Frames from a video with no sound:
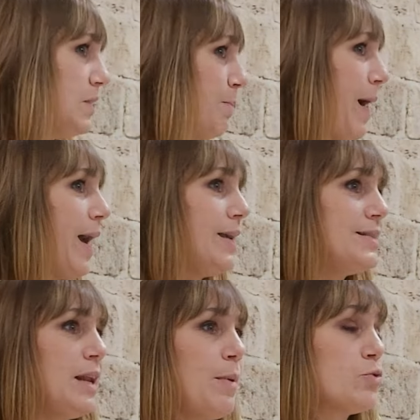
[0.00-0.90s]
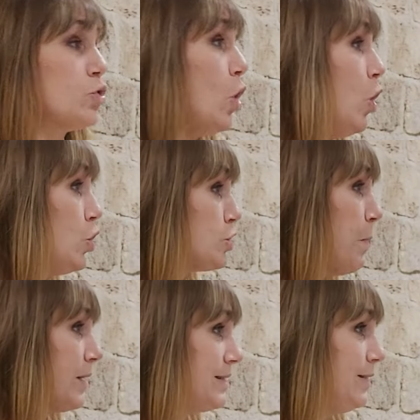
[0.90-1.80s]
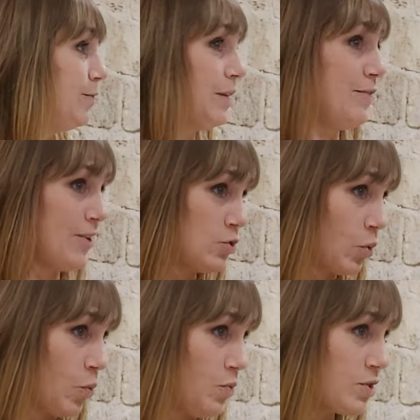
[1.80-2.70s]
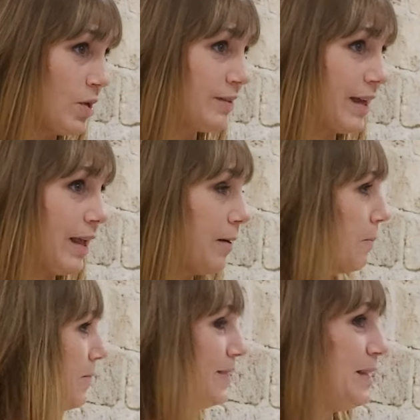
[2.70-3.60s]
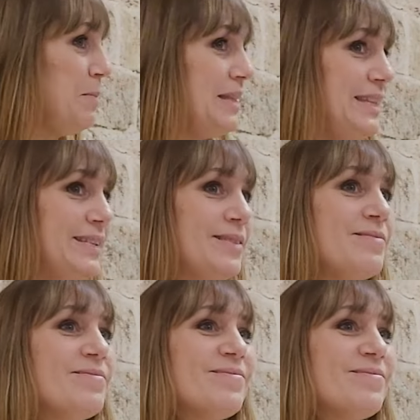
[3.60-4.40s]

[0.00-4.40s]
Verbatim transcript: C'est pareil, c'est la même chose. Le sportif, il va se concentrer, il médite.